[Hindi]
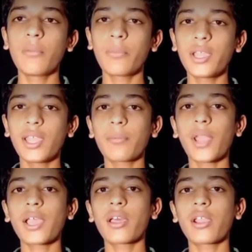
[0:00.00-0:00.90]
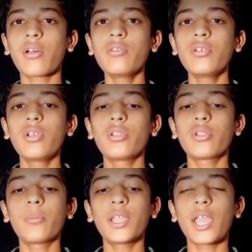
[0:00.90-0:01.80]
मैं रीअप्लाई कर रहा हूँ
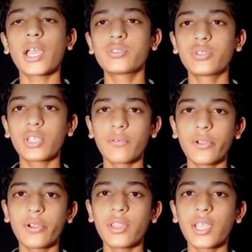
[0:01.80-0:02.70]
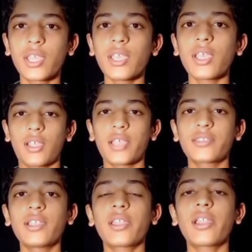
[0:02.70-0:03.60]
तो मैंने आज उनकी वीडियो देखी
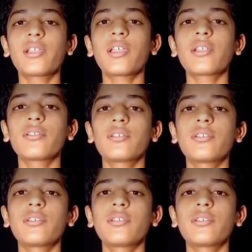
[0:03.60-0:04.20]
एग्जैक्ट क्रिएटर